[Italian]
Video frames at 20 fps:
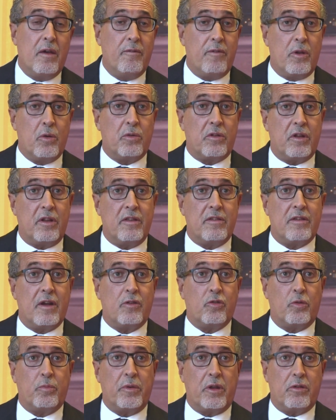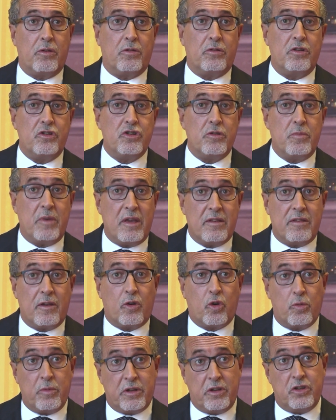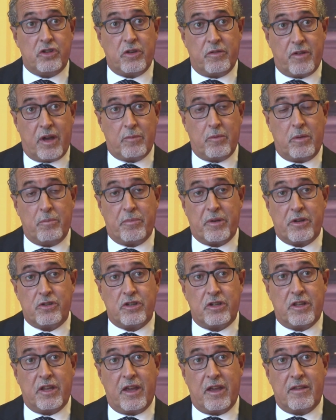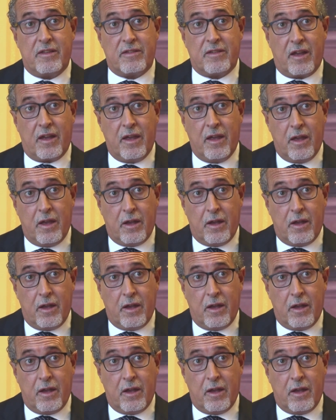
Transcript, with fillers: viene utilizzato per 12 mesi e come dicevamo in precedenza